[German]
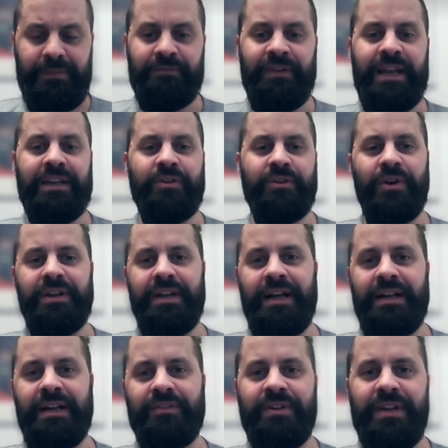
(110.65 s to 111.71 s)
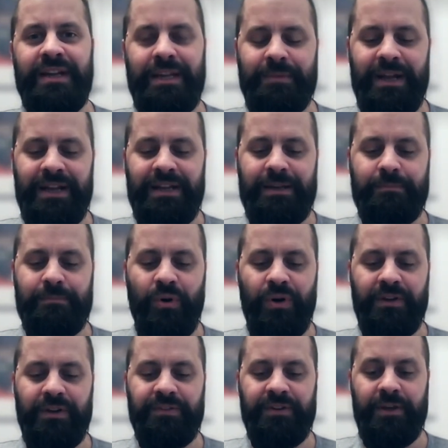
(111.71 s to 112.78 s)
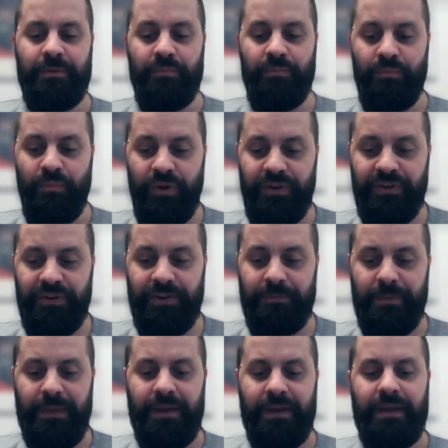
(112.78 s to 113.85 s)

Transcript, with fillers: wenn ich dort als Unternehmen an die Börse möchte,